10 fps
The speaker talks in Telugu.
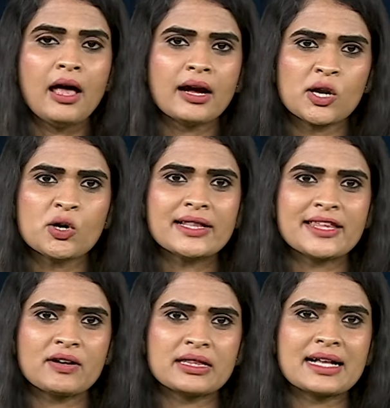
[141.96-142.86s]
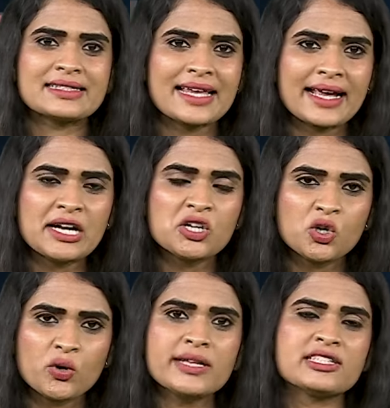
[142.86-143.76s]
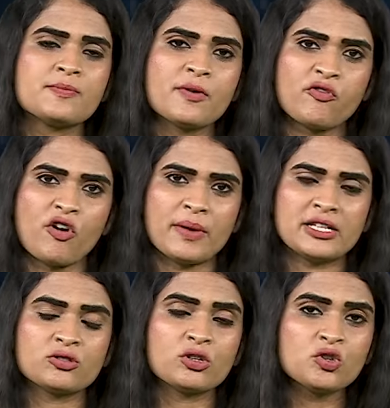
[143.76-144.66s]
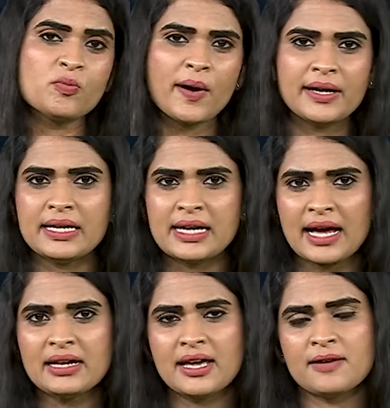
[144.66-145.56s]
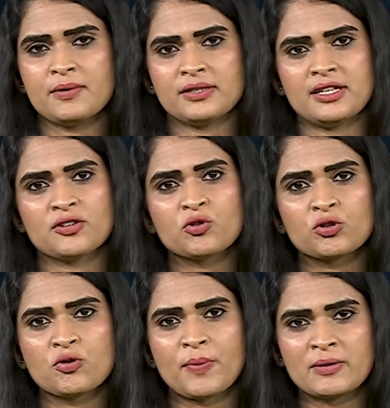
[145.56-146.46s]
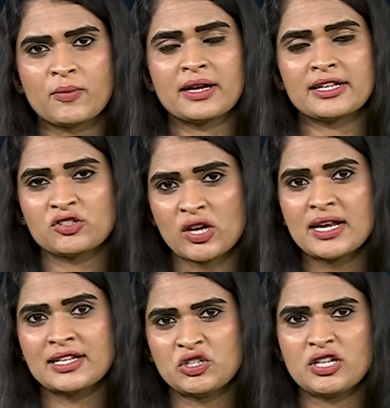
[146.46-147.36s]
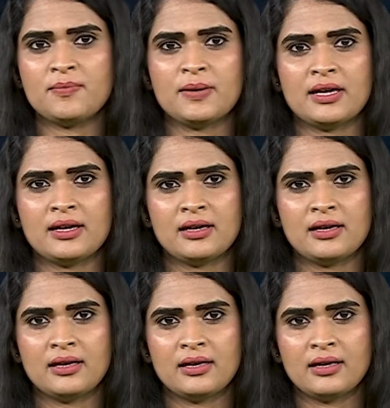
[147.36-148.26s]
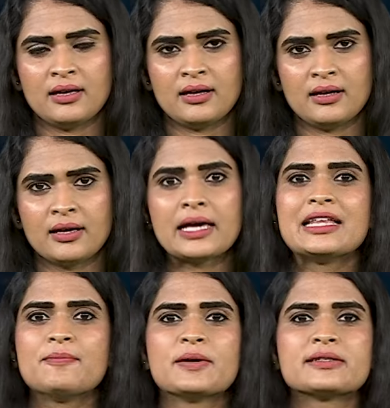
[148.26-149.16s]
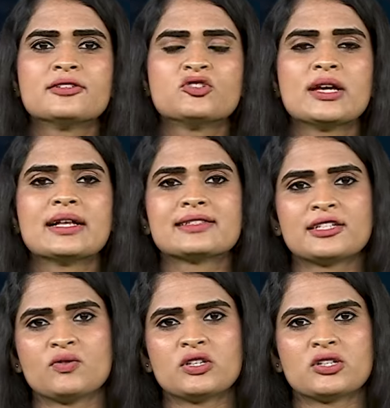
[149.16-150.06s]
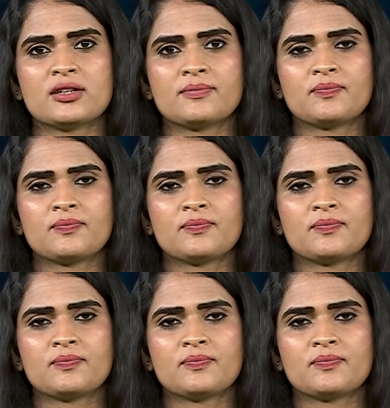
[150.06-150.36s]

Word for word: కరోనా తర్వాత సెకండ్ లోయెస్ట్ పర్ఫార్మెన్స్తో టూ పాయింట్ నైన్ నైన్ పర్సెంట్ గ్రోత్కు పడిపోయిన చైనా జీడిపి ఇది ప్రజెంట్ చైనా సిచ్యువేషన్